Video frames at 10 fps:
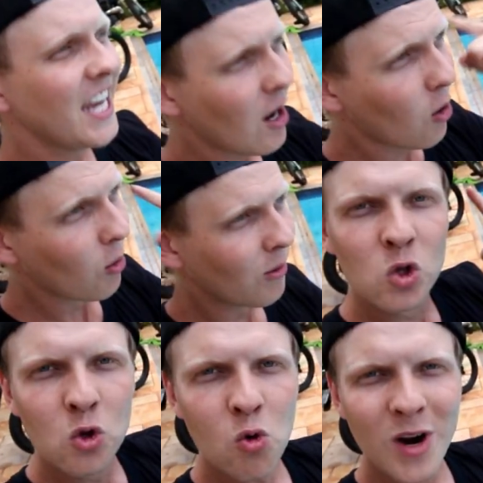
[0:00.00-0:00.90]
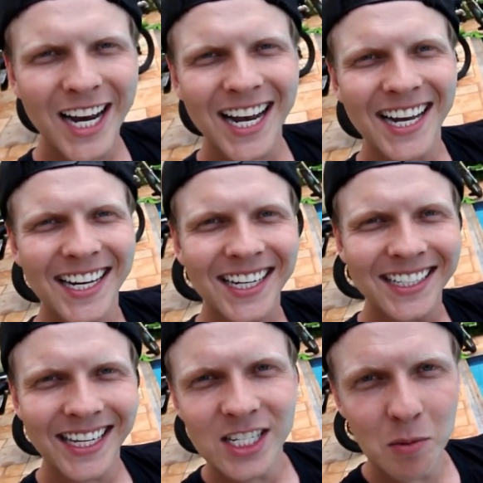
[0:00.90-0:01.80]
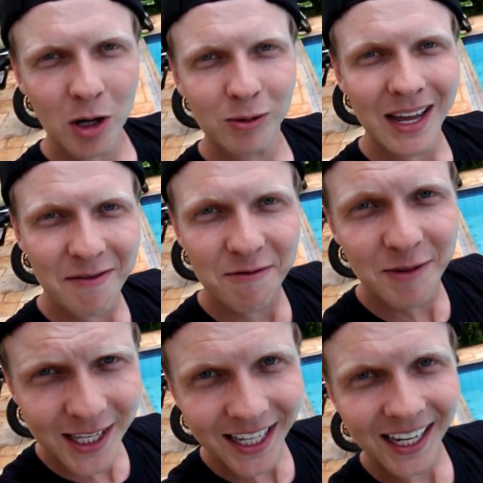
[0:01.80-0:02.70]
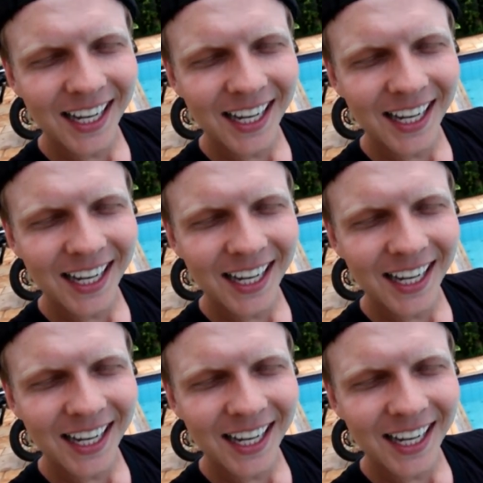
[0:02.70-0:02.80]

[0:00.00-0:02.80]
E eu nunca andei de moto na vida.